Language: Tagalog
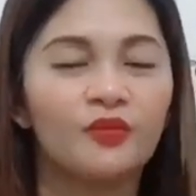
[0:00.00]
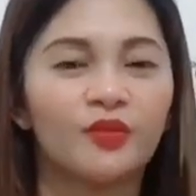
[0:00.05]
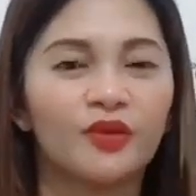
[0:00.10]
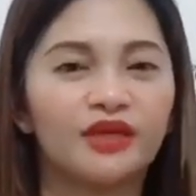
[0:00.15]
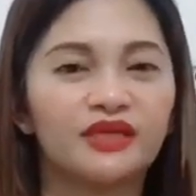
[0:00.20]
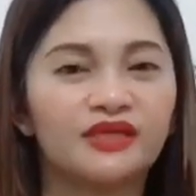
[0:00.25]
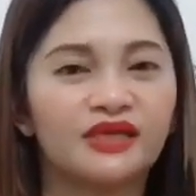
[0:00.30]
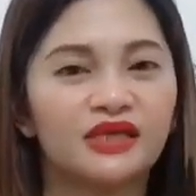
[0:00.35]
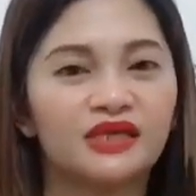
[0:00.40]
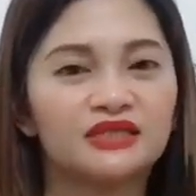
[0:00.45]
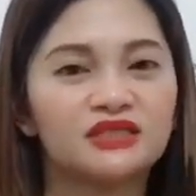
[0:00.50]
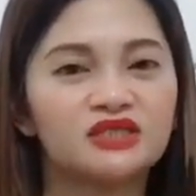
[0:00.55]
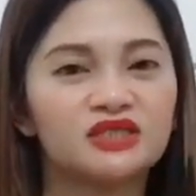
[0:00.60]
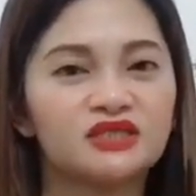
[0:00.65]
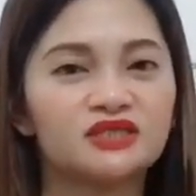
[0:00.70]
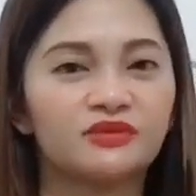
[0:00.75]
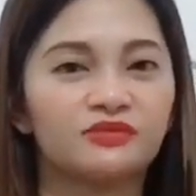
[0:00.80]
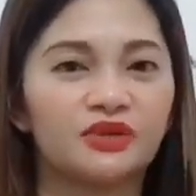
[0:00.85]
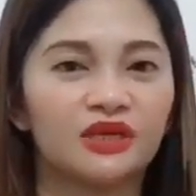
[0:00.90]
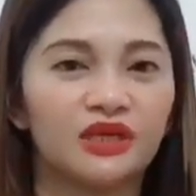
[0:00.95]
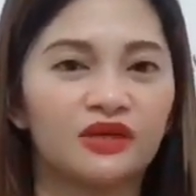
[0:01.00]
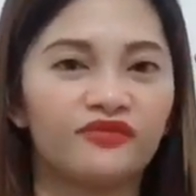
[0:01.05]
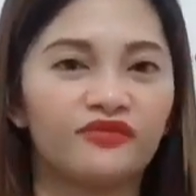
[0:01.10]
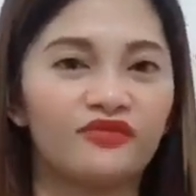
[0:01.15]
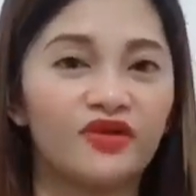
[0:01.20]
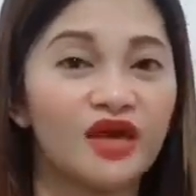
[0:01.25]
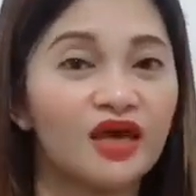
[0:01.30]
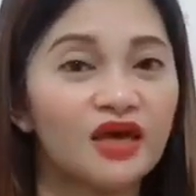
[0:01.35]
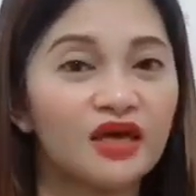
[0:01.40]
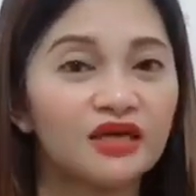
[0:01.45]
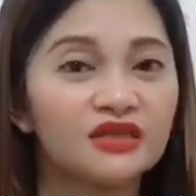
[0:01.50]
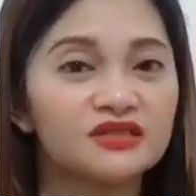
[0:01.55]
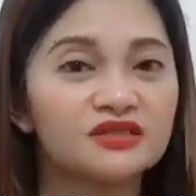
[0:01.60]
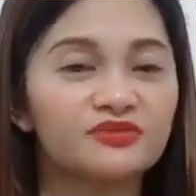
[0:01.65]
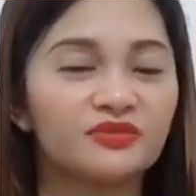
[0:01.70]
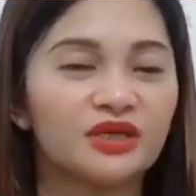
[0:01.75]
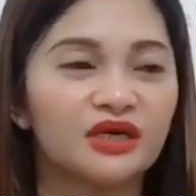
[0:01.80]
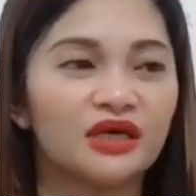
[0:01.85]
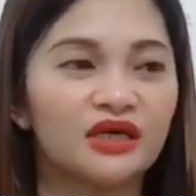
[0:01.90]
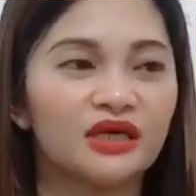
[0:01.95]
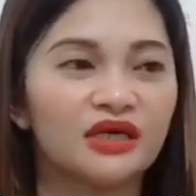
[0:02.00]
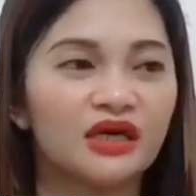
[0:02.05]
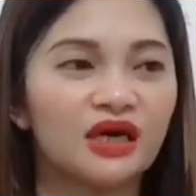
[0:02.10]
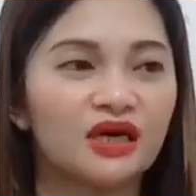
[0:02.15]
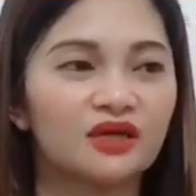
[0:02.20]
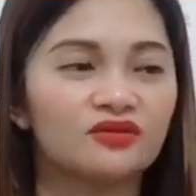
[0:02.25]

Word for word: Pwede rin siya sa mga events, mga ganyan.